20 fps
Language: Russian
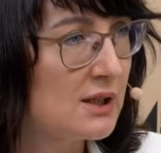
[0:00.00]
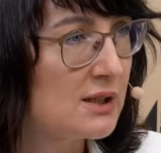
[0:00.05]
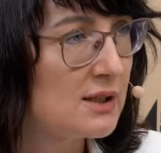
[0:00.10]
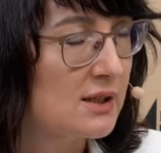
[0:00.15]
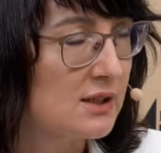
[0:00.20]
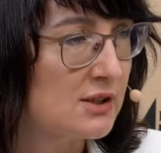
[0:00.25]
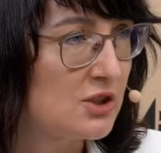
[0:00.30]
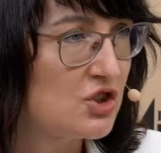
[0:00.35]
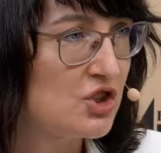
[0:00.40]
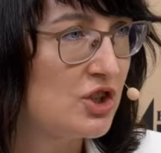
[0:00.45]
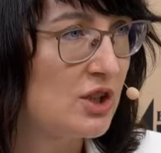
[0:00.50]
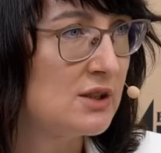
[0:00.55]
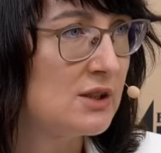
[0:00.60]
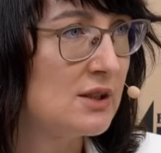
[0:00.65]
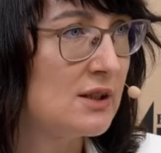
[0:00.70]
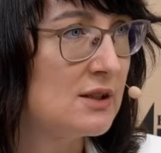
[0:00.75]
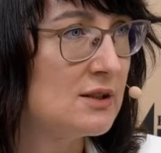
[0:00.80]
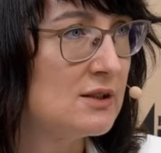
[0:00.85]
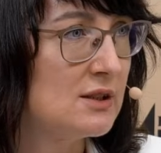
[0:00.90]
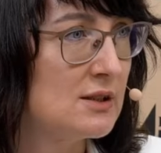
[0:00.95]

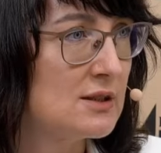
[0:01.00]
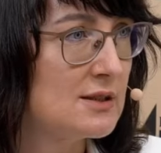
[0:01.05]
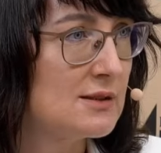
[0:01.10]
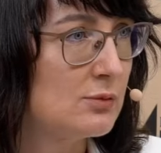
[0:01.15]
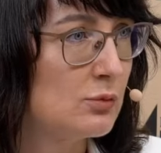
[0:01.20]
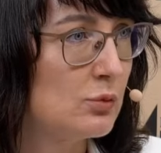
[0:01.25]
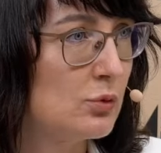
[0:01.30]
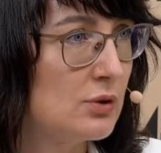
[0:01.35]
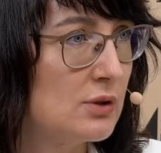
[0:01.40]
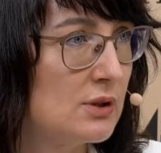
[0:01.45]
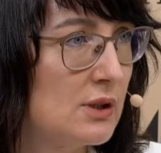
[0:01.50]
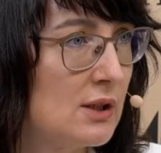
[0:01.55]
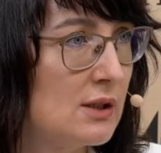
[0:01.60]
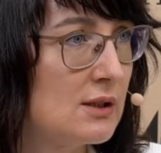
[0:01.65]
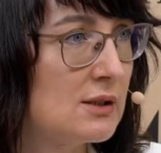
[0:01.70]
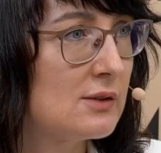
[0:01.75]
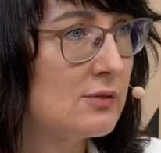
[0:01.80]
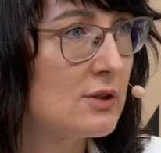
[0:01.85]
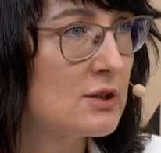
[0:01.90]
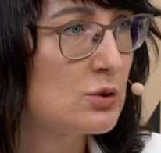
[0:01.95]
ограничения действуют
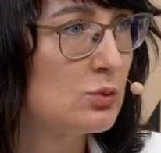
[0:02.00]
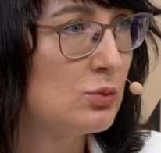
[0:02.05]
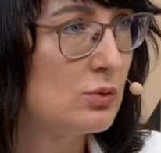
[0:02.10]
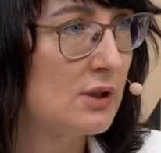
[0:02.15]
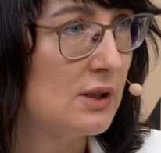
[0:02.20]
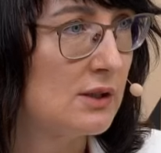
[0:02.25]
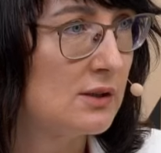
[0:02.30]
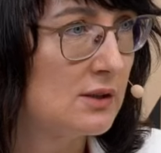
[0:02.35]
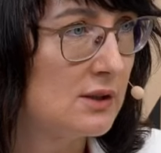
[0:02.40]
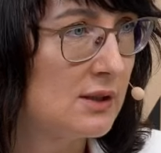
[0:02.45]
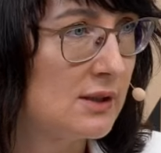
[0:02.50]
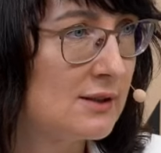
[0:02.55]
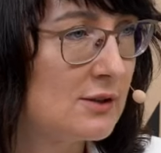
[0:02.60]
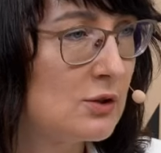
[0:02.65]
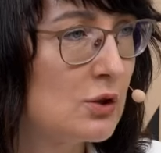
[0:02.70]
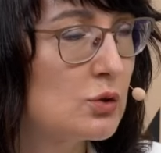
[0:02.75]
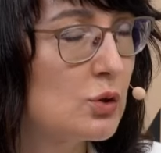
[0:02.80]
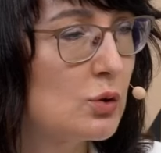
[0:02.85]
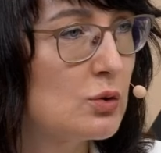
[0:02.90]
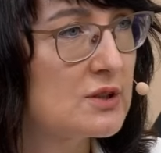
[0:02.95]
на новостной
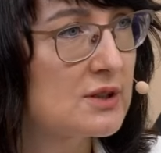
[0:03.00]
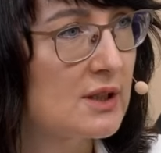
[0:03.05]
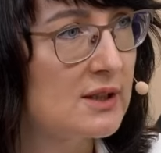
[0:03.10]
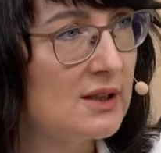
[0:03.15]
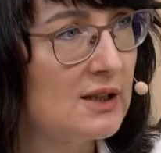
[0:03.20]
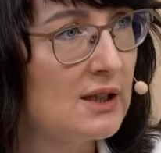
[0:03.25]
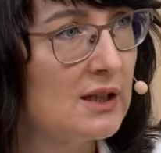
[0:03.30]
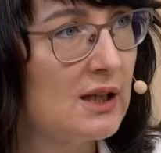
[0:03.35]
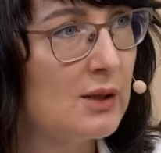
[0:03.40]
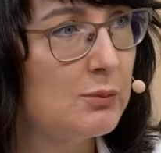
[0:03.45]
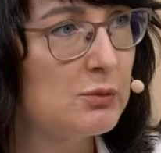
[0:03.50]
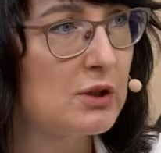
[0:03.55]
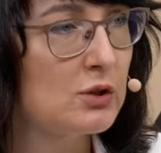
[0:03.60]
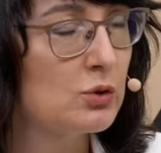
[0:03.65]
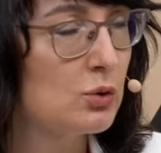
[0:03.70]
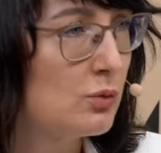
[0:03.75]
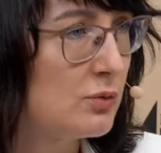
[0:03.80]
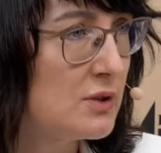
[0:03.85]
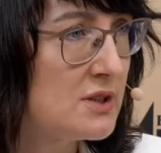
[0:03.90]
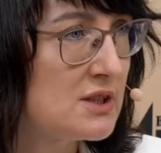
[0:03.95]
контент? То есть какие именно
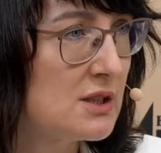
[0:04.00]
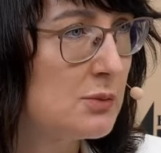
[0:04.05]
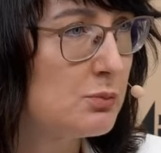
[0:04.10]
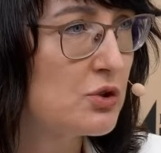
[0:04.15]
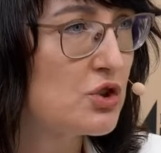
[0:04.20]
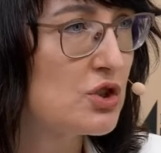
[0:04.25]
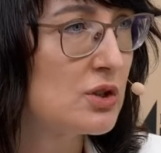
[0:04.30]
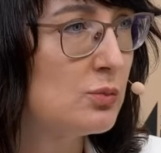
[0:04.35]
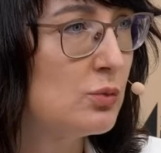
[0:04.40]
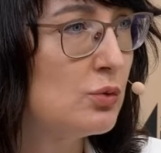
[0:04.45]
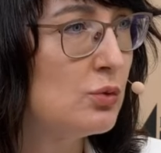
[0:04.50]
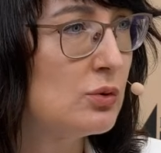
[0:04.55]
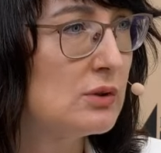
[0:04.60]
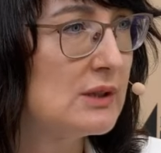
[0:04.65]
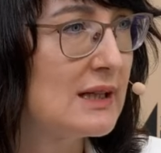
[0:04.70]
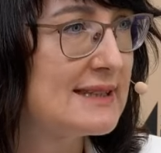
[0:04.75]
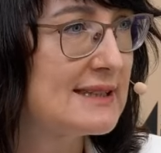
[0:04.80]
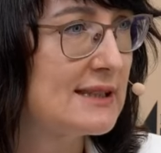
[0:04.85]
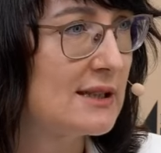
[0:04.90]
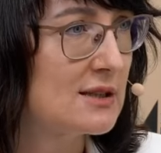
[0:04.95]
новости и почему
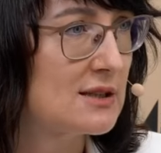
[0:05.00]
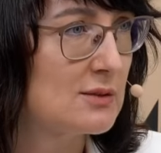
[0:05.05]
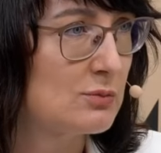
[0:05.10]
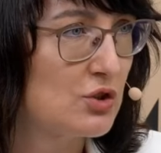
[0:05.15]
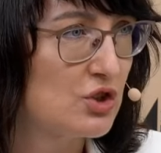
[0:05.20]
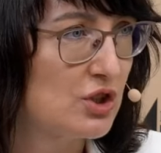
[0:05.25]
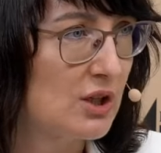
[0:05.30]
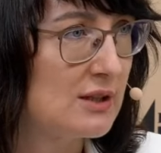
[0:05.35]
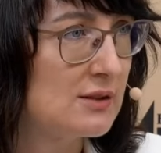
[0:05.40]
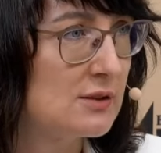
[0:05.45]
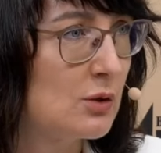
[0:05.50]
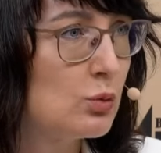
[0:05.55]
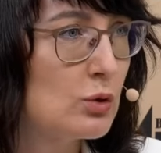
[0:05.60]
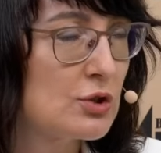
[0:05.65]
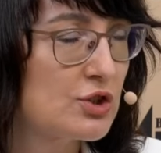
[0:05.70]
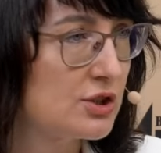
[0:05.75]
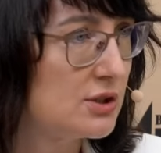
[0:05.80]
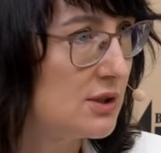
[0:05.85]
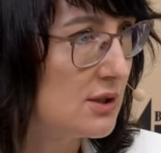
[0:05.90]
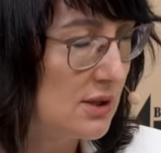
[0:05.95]
нельзя размещать на
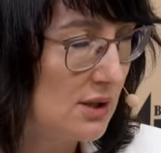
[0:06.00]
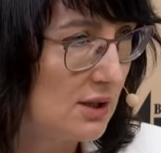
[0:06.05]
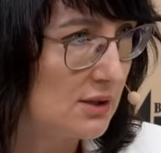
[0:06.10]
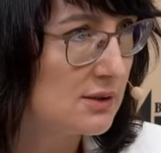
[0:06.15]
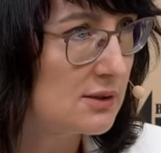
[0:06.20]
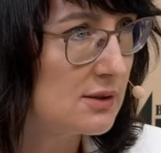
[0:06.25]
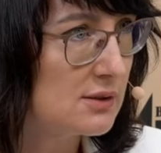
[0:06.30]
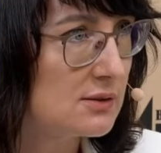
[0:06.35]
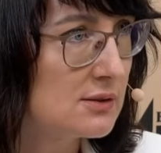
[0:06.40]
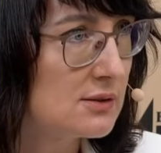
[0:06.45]
уличных экранах?